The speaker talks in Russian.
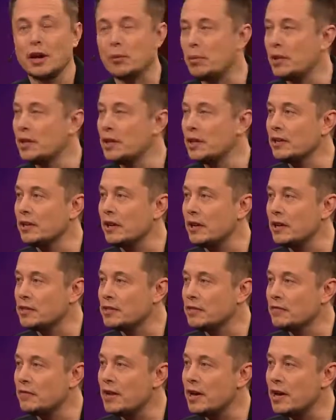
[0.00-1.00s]
То есть
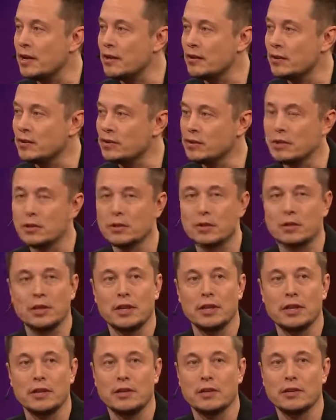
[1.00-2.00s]
где-то по
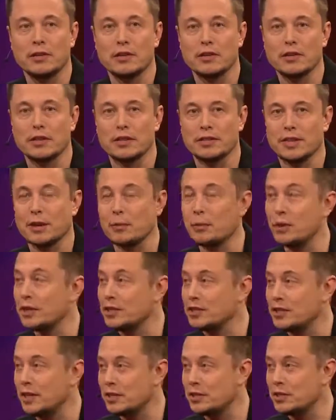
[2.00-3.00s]
миллиарду на полтора
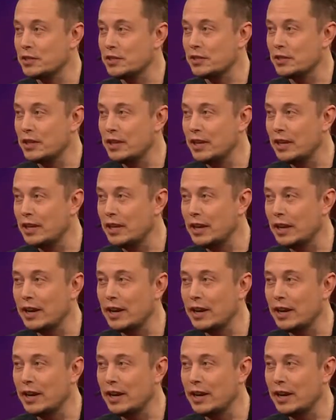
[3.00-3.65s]
километра.